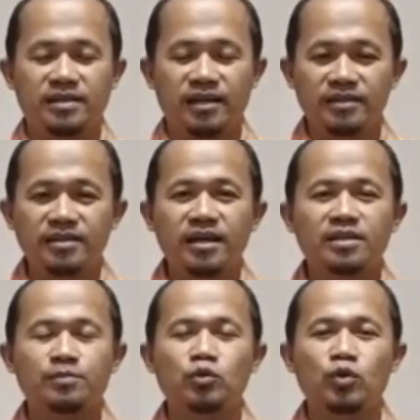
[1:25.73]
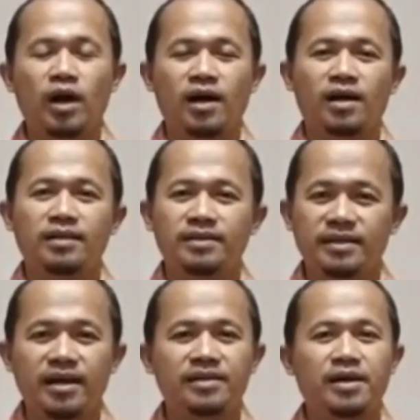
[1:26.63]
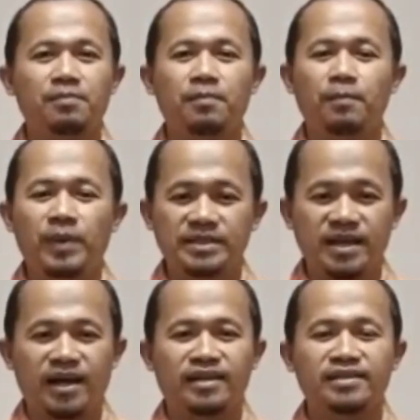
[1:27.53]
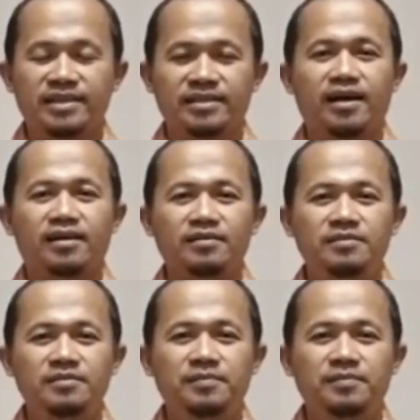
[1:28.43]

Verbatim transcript: dan tidak terbuka terhadap pasangan kita.